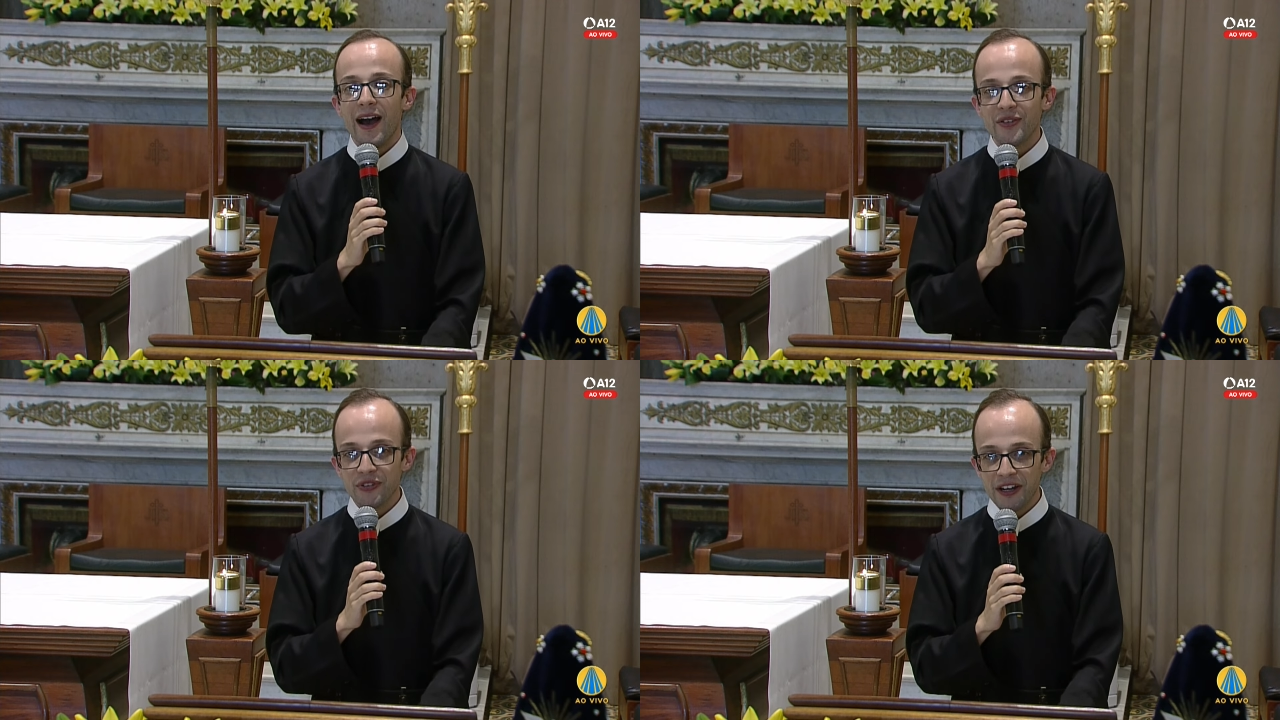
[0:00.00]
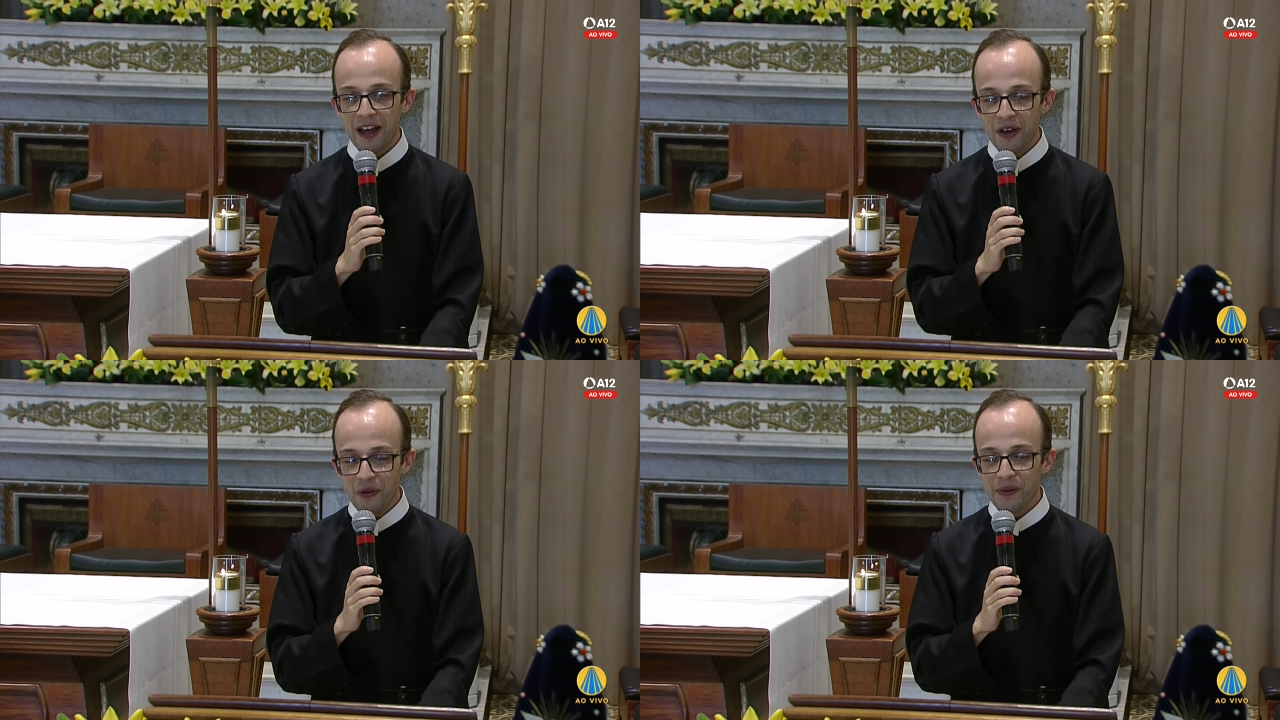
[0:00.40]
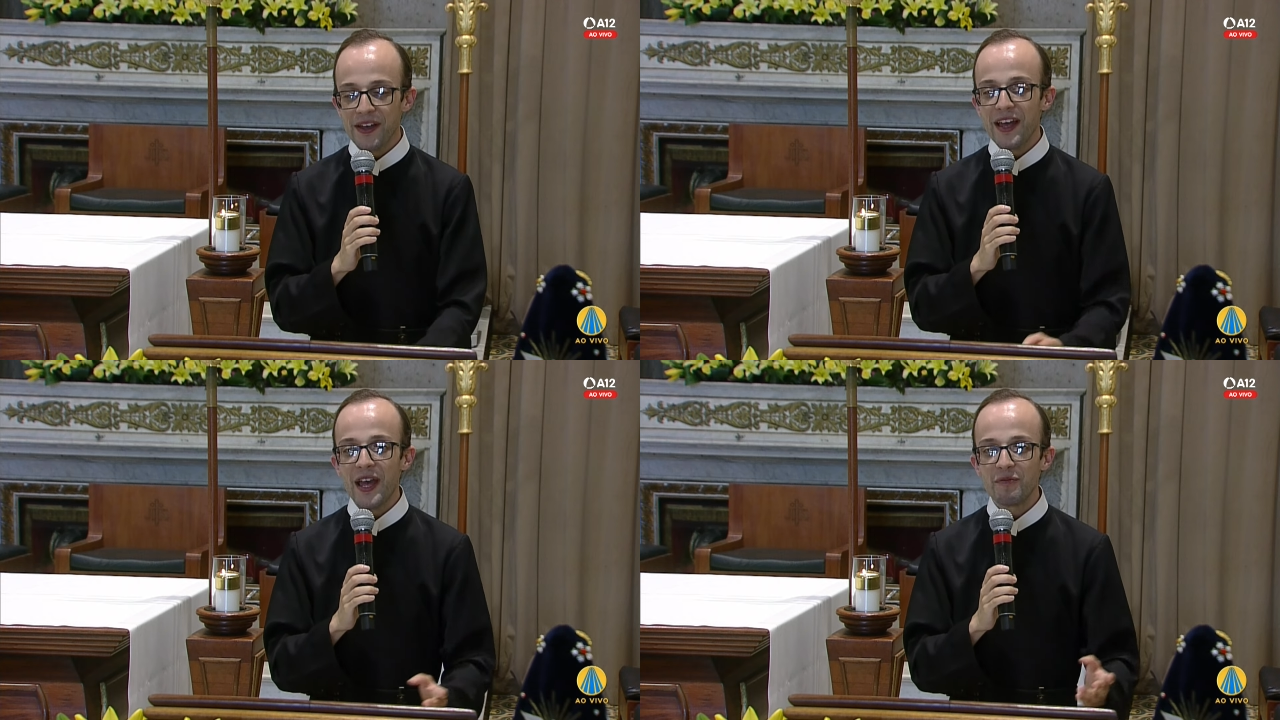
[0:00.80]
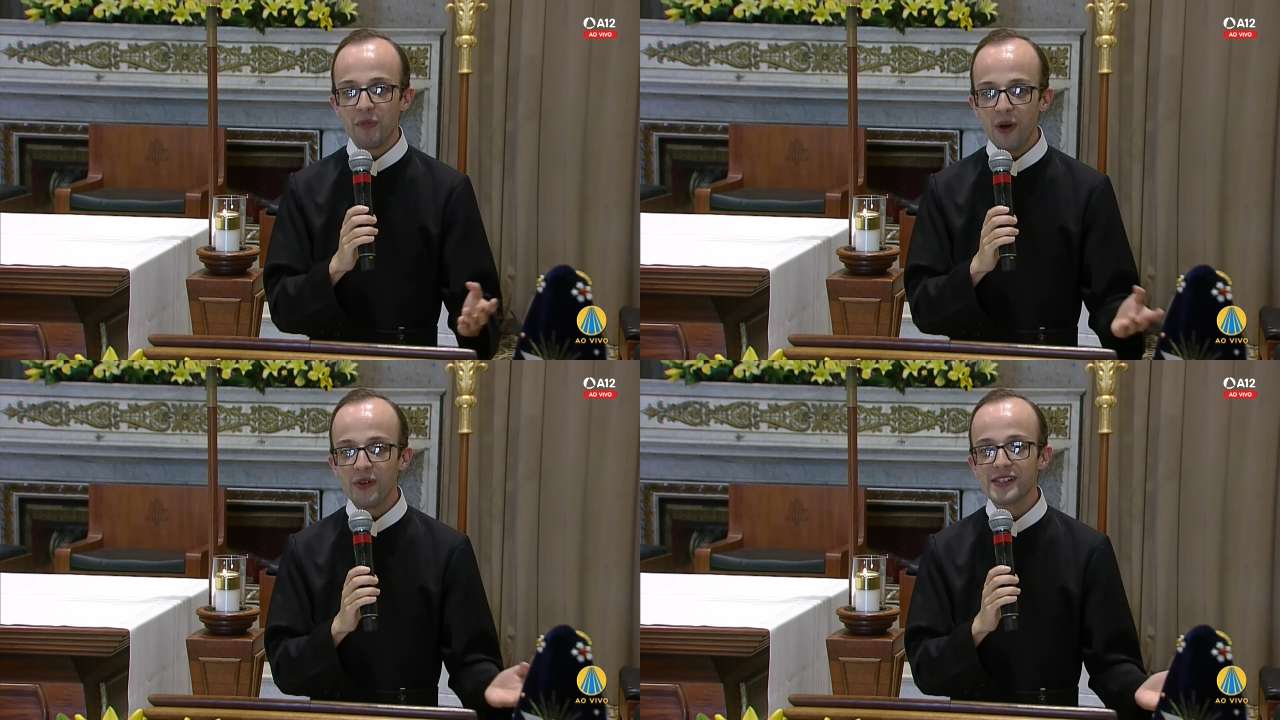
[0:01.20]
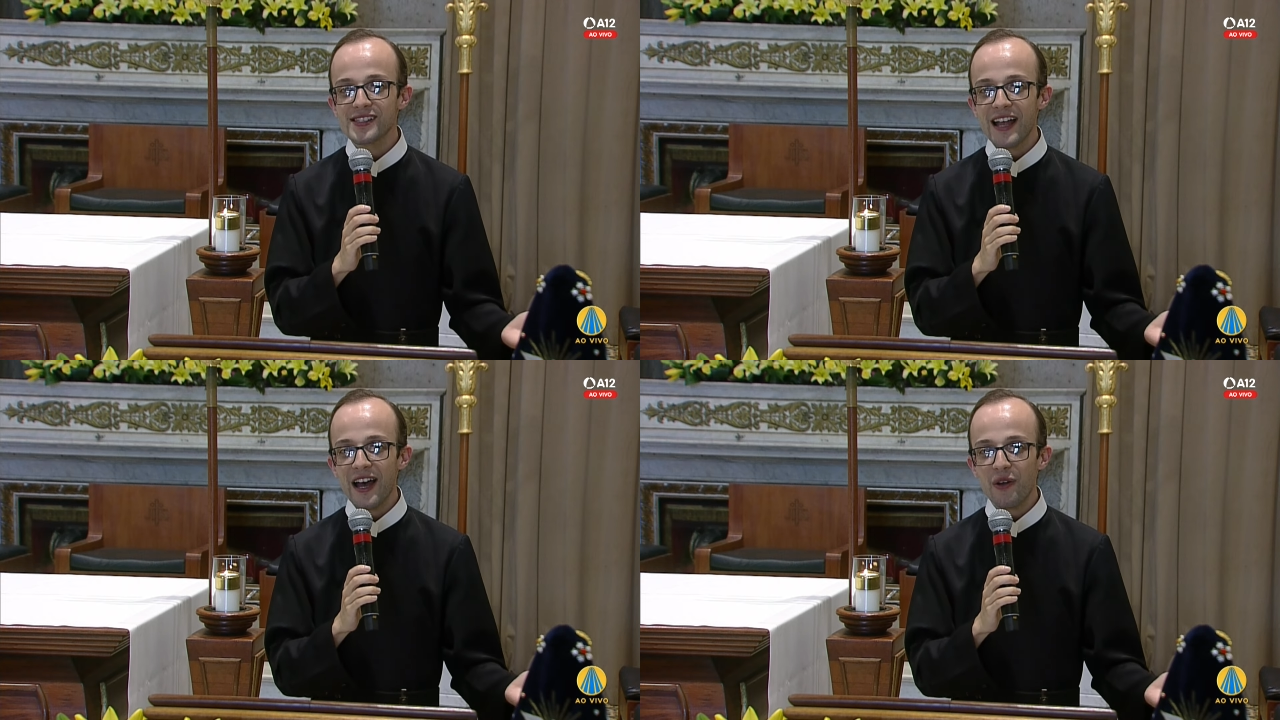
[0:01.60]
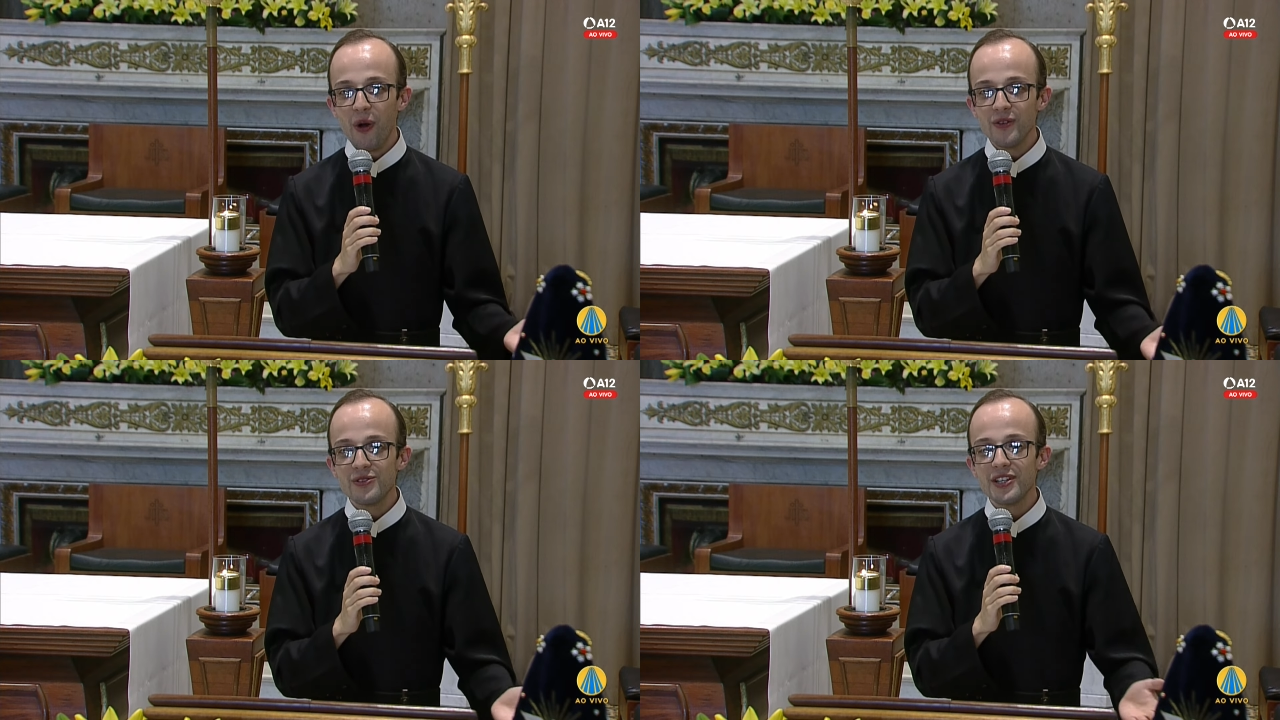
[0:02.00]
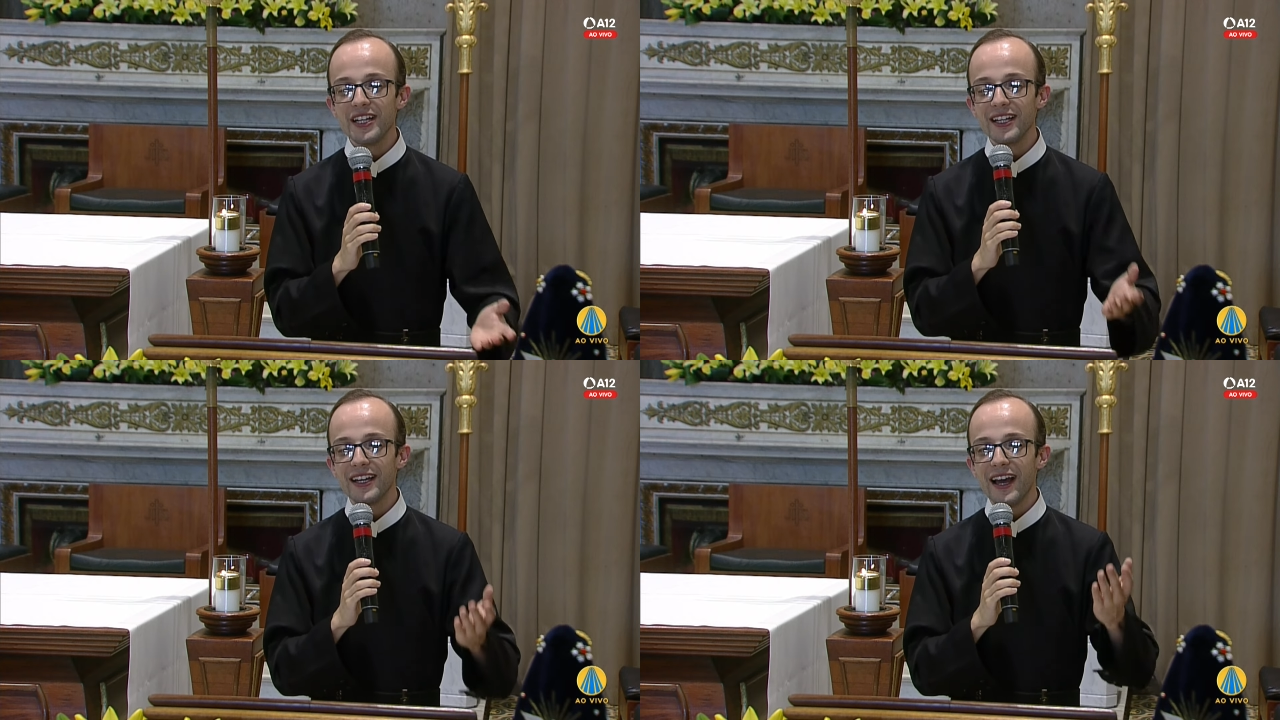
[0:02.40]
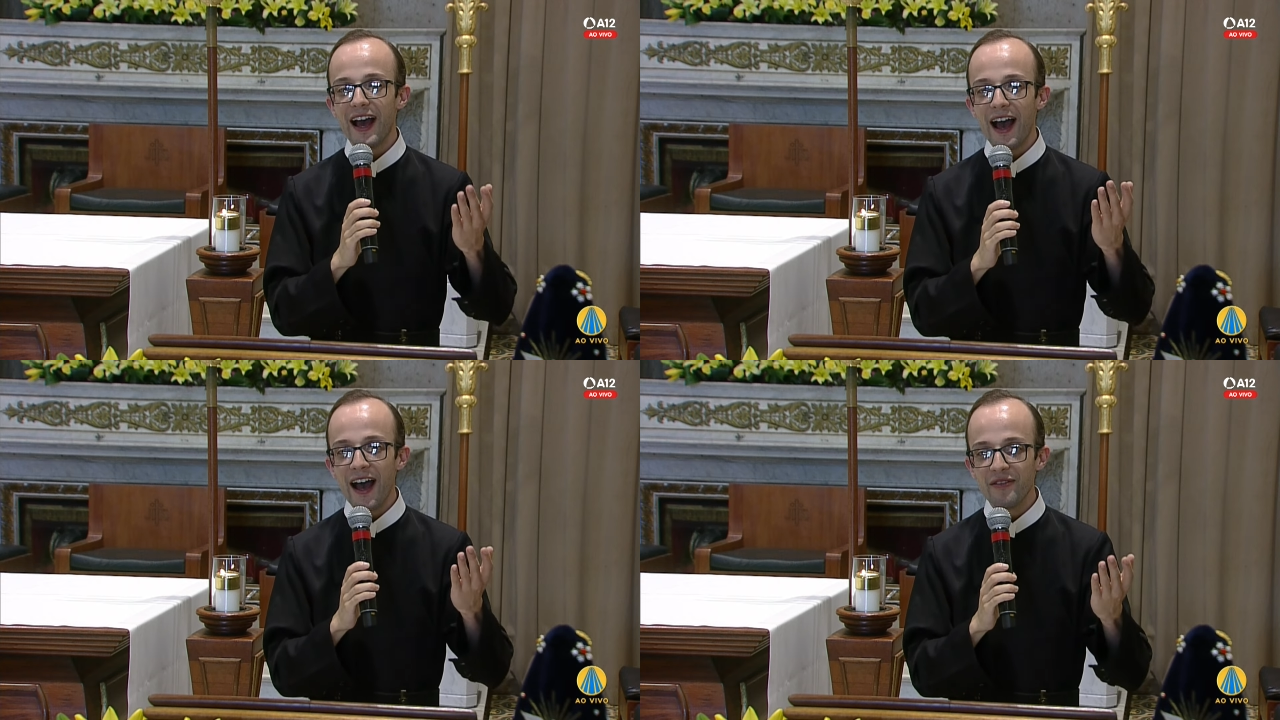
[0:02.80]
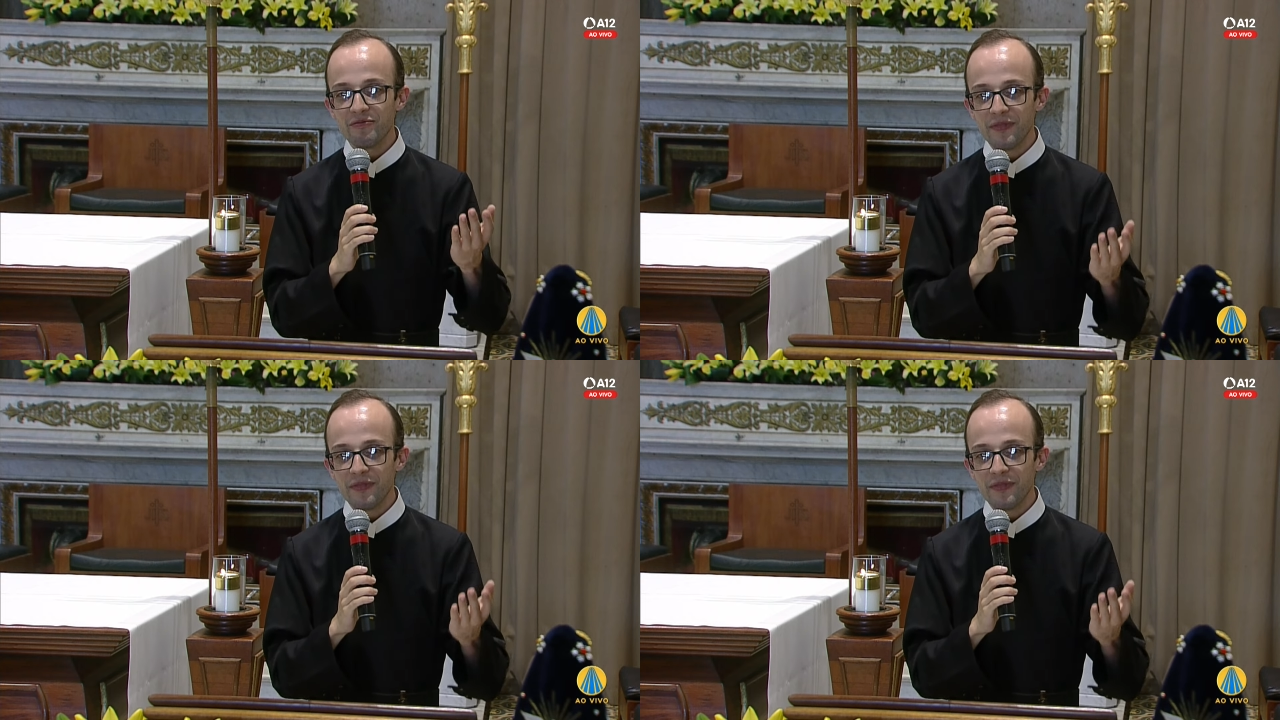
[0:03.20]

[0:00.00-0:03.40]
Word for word: Afinal, é bom estar onde a